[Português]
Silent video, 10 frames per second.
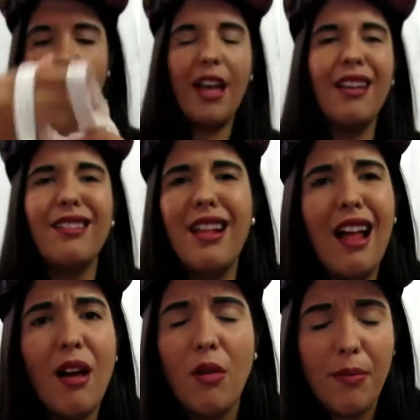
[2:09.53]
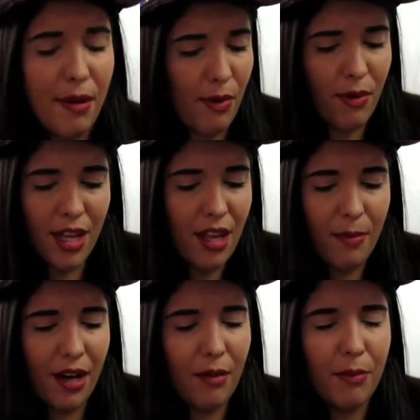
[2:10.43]
Ah, sei lá, eu comprei porque eu queria
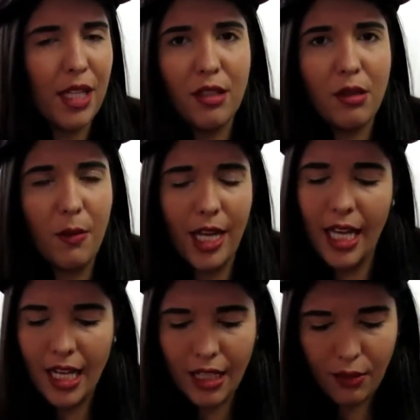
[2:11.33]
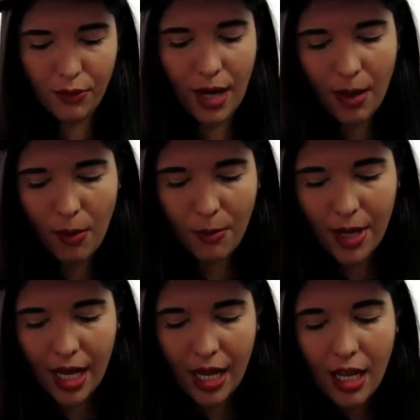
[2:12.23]
ir pra Campinas com ela e eu fui lá e
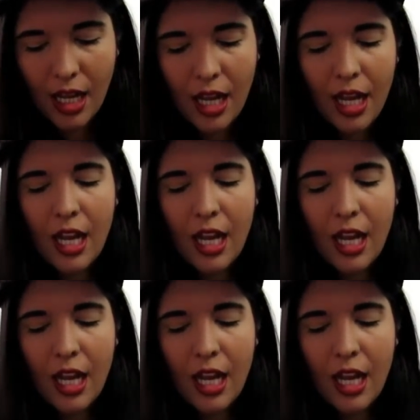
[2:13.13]
comprei.